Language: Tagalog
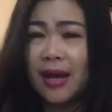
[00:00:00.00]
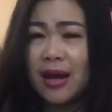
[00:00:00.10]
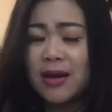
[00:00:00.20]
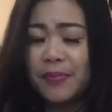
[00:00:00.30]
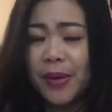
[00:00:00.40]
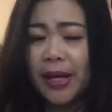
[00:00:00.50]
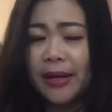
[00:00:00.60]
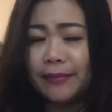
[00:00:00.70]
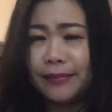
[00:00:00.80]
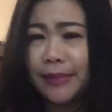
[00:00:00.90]
ng
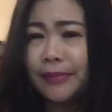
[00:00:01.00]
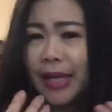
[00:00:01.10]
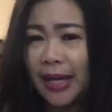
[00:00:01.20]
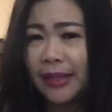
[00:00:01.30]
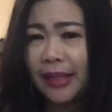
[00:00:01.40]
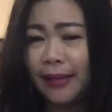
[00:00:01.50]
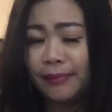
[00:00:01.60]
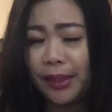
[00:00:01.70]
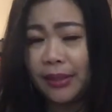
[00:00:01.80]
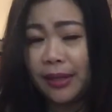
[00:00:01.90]
pakiramdam natin
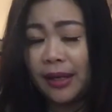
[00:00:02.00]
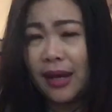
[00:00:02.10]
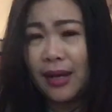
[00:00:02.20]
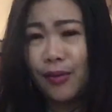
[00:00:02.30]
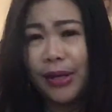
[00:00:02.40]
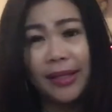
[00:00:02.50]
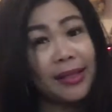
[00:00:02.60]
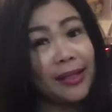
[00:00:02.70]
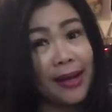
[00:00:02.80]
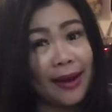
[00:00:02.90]
pag nagagawa
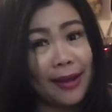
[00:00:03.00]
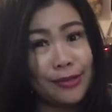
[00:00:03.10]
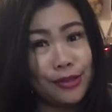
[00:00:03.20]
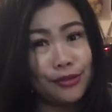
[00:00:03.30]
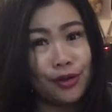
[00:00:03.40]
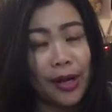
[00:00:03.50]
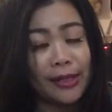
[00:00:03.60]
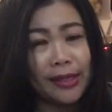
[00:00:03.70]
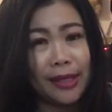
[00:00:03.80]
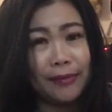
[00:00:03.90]
natin na reaction yung
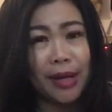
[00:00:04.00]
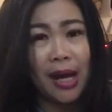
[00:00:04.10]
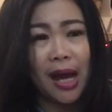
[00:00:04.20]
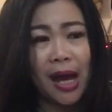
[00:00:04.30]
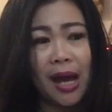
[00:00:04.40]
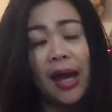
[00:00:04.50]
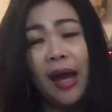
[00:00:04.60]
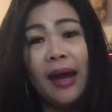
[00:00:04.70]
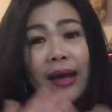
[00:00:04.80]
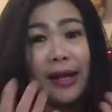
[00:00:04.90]
ating mga
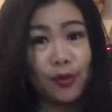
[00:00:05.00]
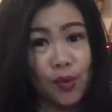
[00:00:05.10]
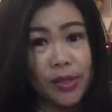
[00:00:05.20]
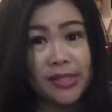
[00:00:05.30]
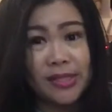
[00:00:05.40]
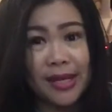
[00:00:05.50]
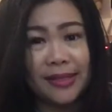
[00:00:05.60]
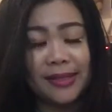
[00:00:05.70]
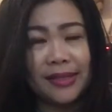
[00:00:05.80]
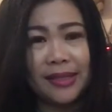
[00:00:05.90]

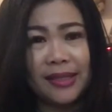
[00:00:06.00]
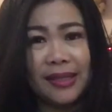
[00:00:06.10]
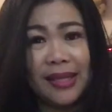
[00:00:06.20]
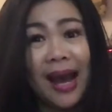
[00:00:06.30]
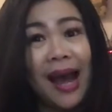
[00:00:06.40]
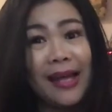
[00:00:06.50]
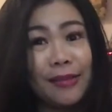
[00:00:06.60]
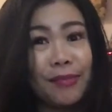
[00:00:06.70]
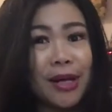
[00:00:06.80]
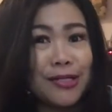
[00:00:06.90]
requested ng
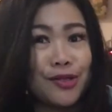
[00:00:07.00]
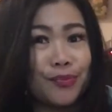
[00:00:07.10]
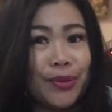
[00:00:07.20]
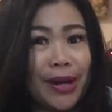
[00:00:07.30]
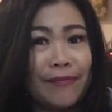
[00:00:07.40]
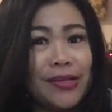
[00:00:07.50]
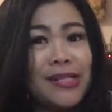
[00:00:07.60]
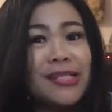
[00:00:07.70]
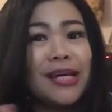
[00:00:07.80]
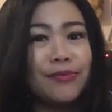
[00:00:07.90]
ating mga
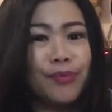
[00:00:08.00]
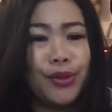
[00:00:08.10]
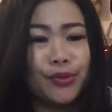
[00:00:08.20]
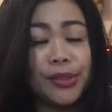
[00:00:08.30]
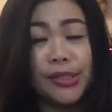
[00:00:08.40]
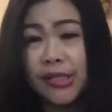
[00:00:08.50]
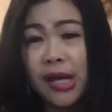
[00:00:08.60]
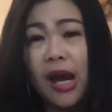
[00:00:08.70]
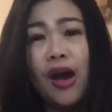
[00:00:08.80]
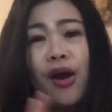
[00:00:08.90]
subscribers at viewers.
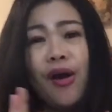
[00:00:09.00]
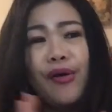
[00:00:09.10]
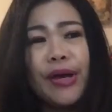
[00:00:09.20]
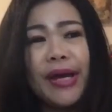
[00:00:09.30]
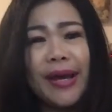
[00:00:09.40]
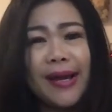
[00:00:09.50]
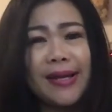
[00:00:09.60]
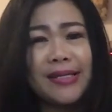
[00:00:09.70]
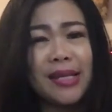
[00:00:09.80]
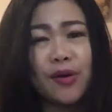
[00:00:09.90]
Okay
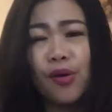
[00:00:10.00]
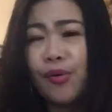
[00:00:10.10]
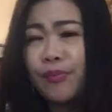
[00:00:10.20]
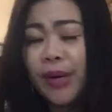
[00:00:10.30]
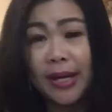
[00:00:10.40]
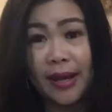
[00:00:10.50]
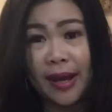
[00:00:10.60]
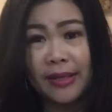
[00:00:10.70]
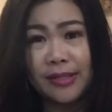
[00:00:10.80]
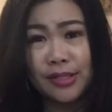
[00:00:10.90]
guys, oh my
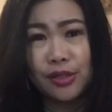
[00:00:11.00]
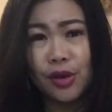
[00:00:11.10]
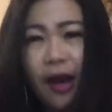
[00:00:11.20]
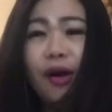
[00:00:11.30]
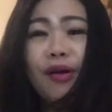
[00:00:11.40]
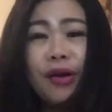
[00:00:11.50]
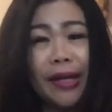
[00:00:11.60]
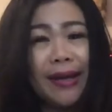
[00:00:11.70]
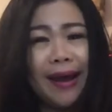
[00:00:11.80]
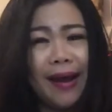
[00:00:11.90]
god. So,
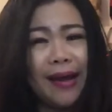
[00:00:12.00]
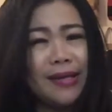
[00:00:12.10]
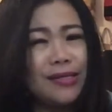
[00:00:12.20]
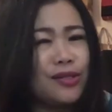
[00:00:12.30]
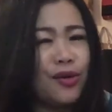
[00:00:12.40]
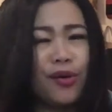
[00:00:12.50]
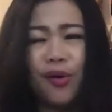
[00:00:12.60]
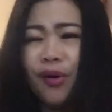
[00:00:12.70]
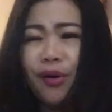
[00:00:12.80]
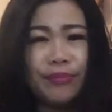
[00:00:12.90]
okay guys, so
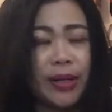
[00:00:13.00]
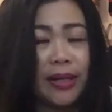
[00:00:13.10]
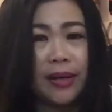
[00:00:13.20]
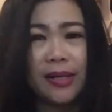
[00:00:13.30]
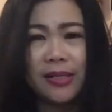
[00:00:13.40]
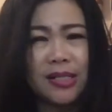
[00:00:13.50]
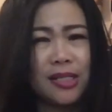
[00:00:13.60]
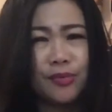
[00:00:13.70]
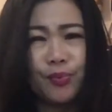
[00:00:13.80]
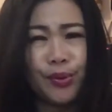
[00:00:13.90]
oh my god,
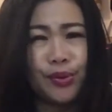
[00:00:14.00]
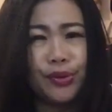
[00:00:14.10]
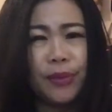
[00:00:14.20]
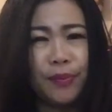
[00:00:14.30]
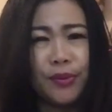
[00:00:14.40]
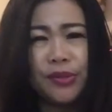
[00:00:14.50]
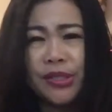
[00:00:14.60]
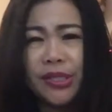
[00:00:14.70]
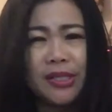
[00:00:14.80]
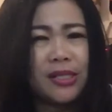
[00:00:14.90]
she's beautiful,
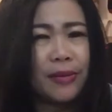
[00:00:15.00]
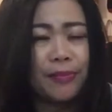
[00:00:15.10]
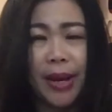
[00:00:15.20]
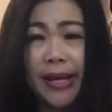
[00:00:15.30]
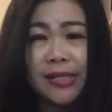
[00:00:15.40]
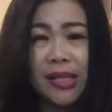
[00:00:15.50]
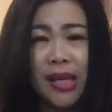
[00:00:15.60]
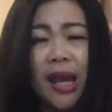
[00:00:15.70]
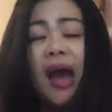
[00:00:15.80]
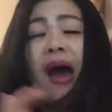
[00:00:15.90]
she's
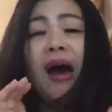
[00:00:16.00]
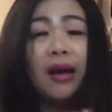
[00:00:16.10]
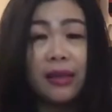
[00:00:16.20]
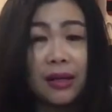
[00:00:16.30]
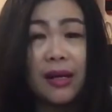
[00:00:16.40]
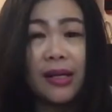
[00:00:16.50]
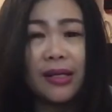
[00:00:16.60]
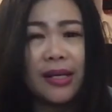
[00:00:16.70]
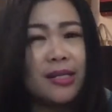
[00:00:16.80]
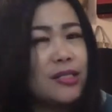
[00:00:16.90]
amazing. At ang
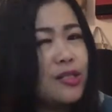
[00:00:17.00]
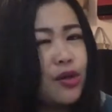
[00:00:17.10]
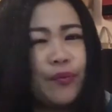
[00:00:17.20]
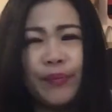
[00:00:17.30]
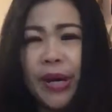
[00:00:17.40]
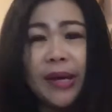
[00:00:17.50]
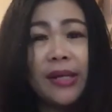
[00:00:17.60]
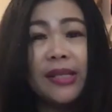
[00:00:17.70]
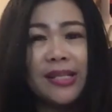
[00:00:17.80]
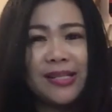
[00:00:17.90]
galing niya, so
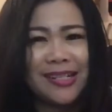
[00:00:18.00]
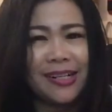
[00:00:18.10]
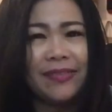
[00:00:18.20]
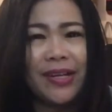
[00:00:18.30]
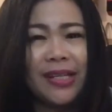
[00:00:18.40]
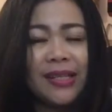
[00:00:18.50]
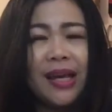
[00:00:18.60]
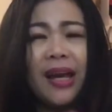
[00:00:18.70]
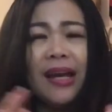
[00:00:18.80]
very deserved it